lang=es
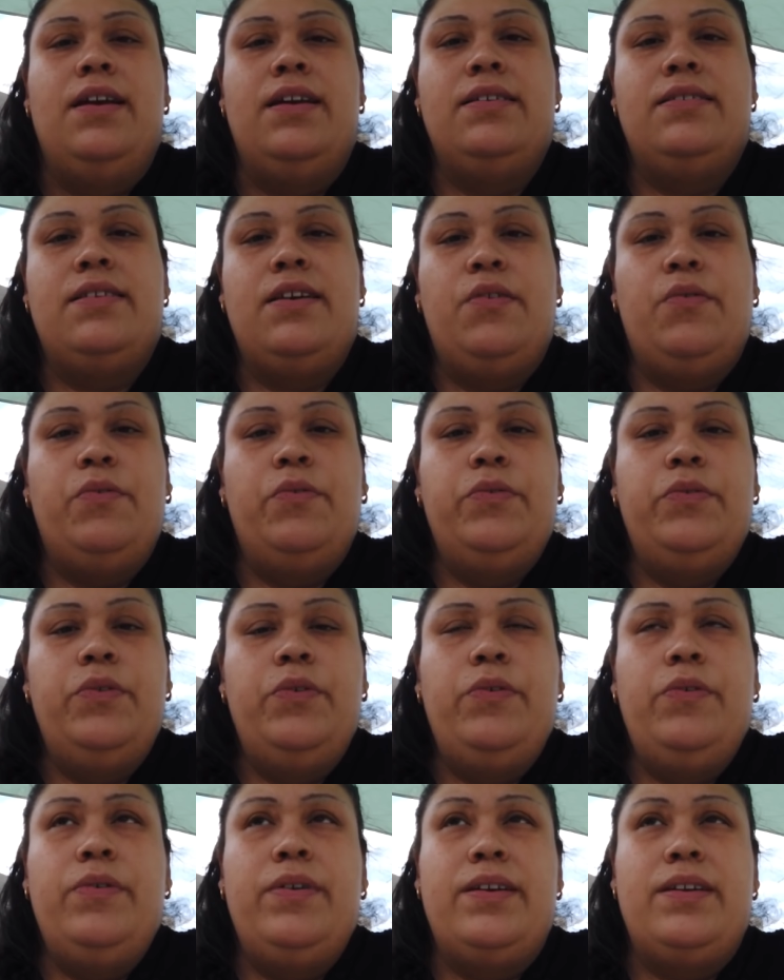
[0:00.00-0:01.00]
y
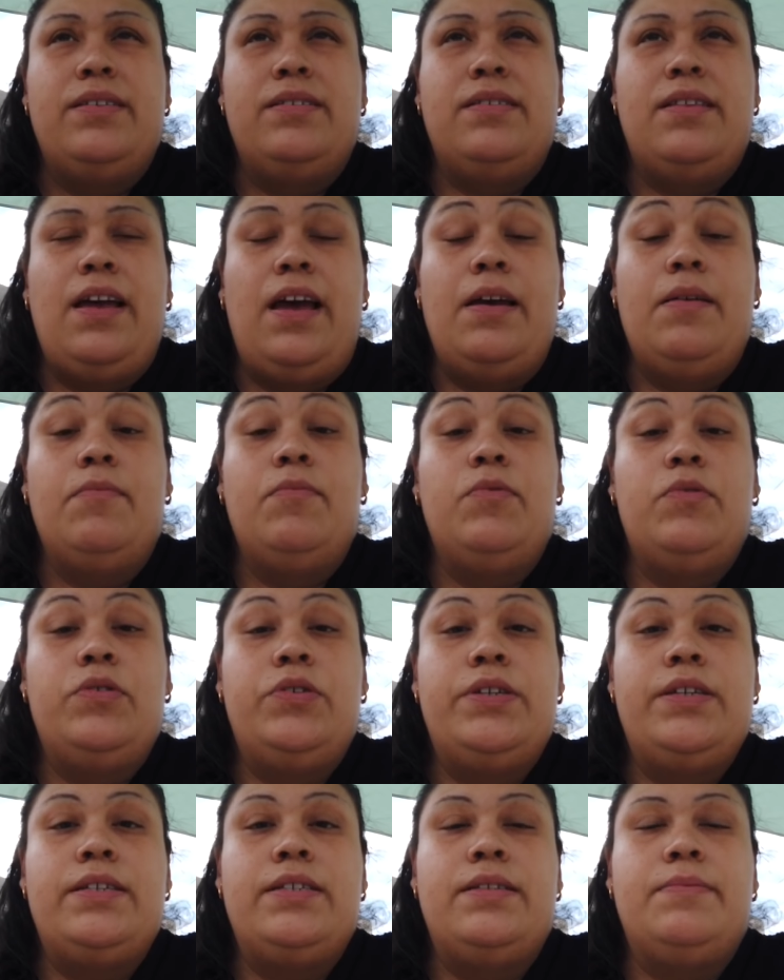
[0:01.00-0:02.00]
segundo, este, hay
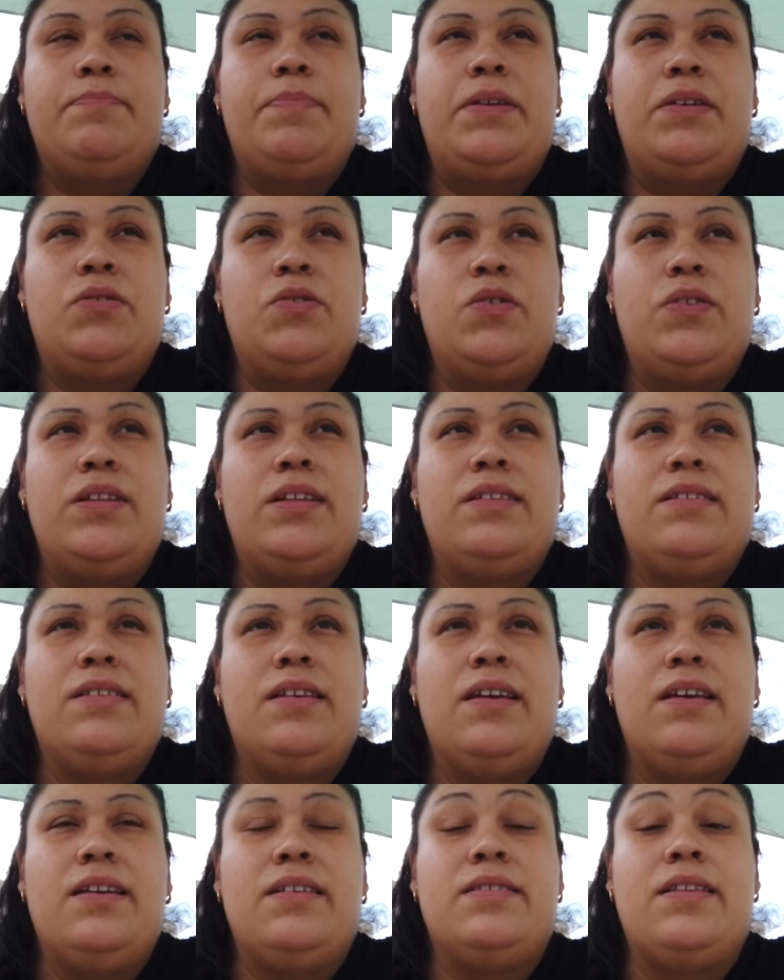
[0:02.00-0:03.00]
muchas personas
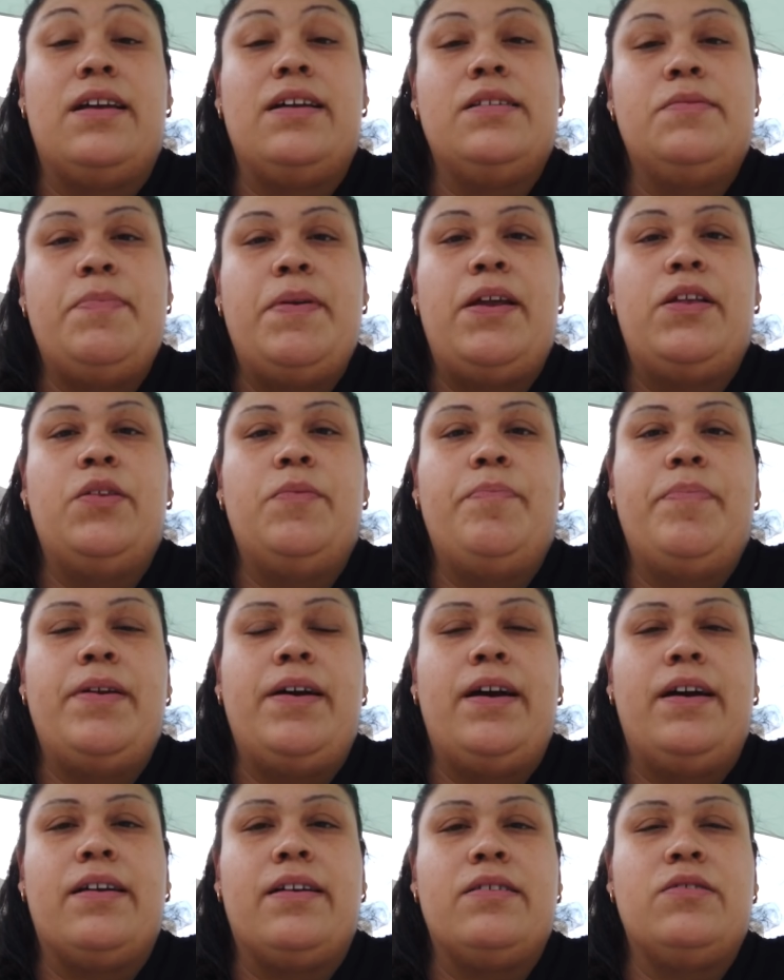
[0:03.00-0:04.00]
que están esperando
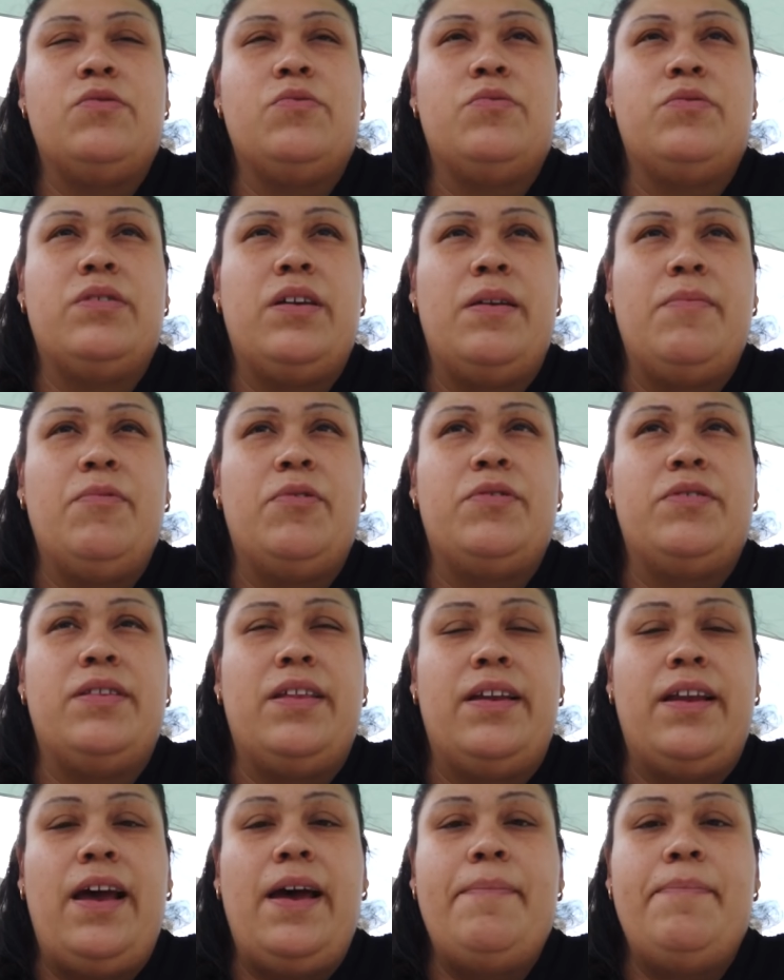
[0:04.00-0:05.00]
para agarrar sus
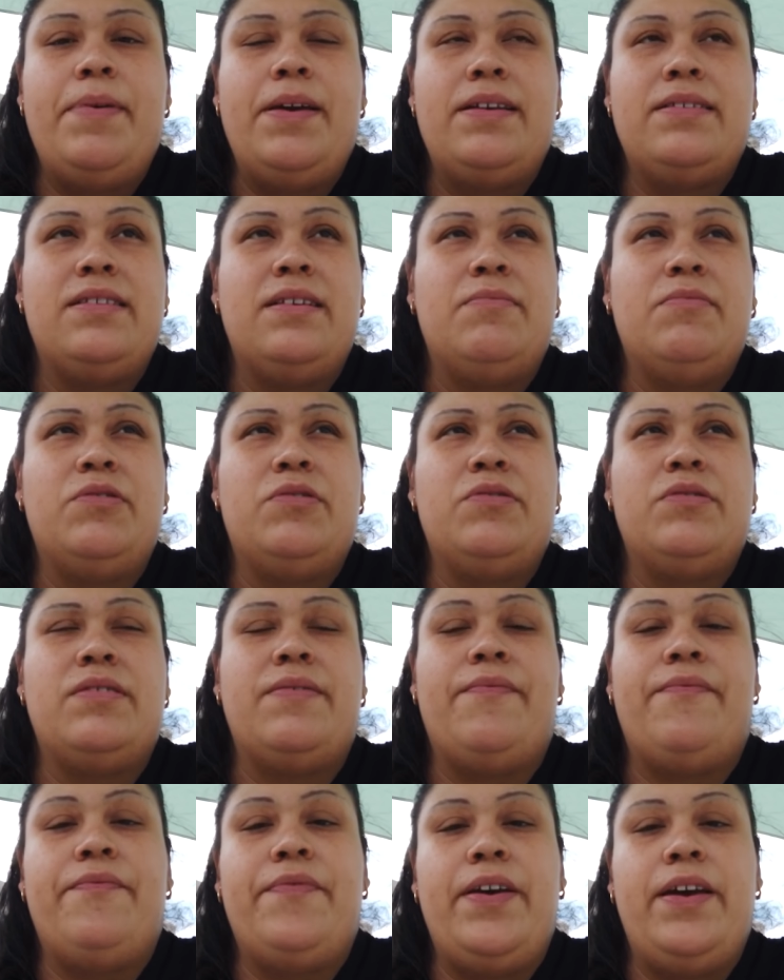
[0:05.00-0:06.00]
quimioterapias, hay
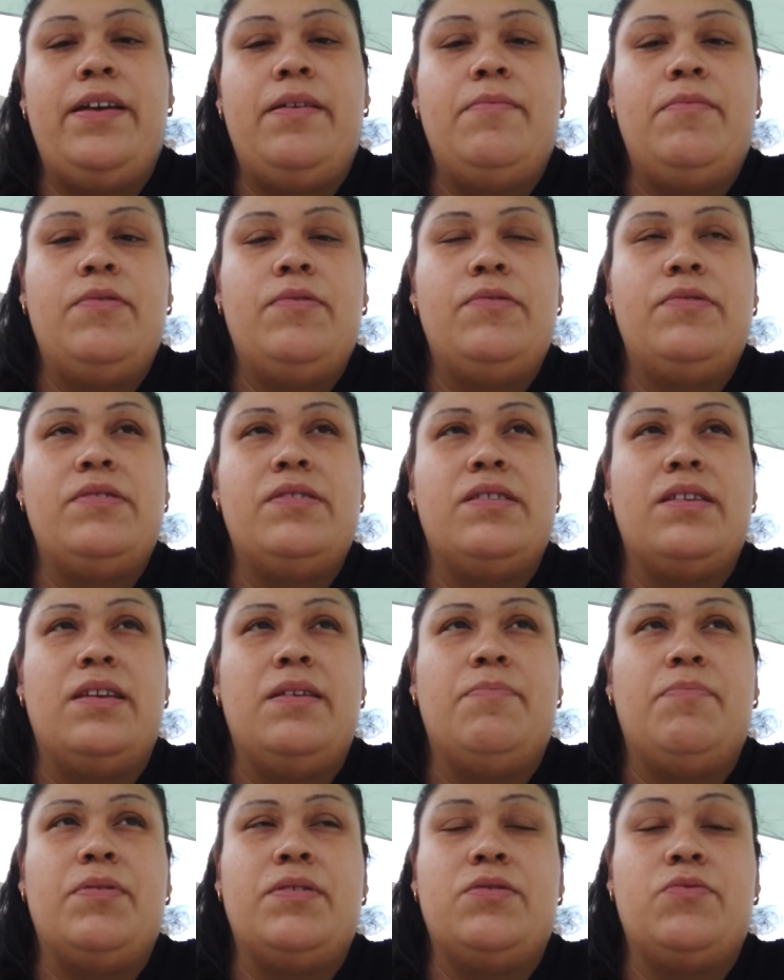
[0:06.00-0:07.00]
muchos enfermos
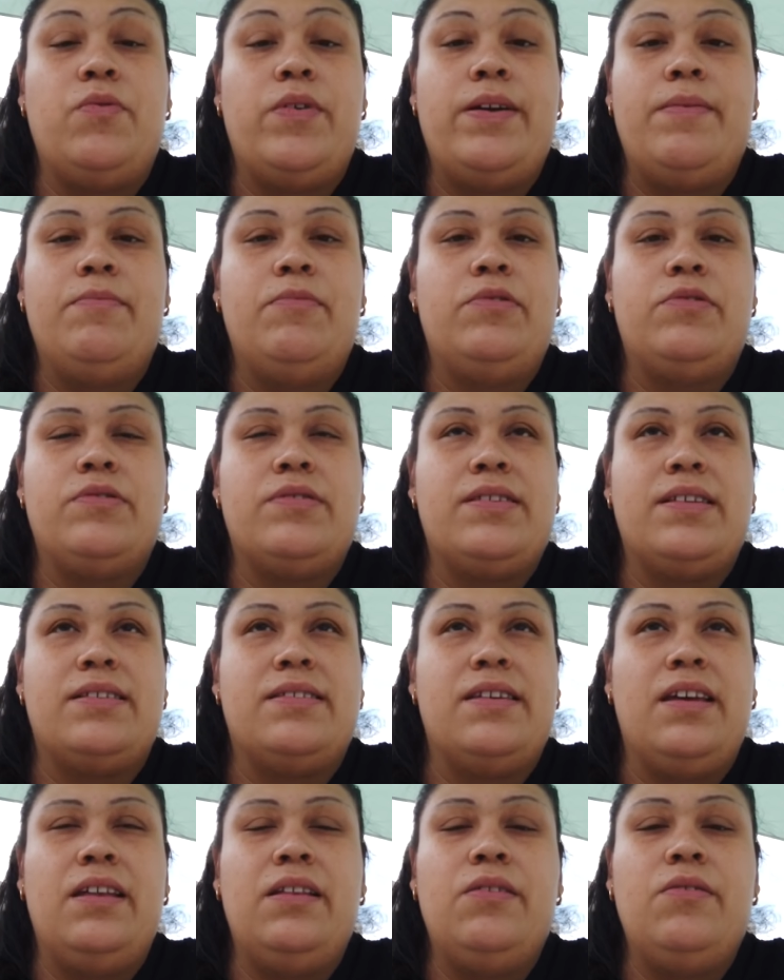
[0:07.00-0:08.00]
y pues no hay muchos
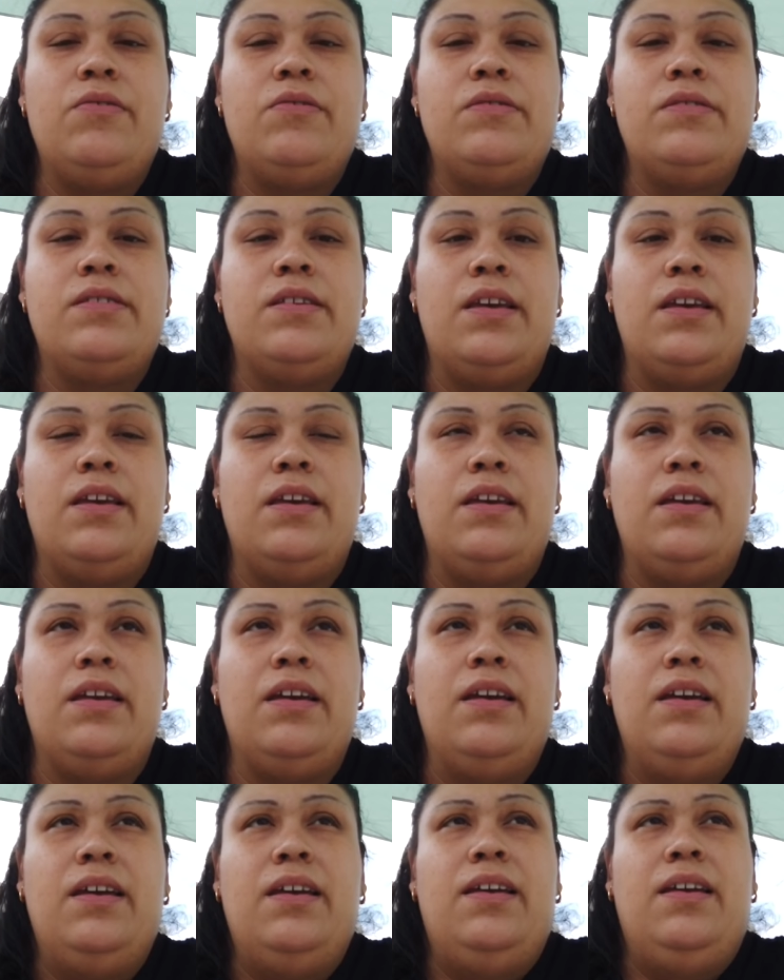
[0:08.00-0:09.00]
asientos
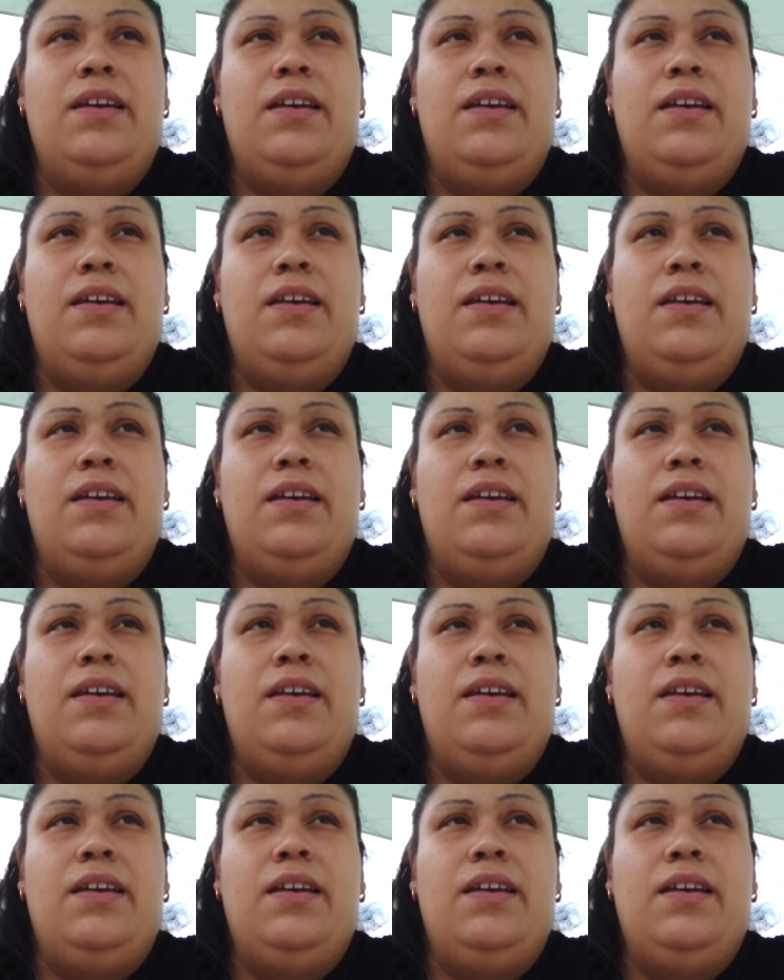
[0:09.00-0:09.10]
y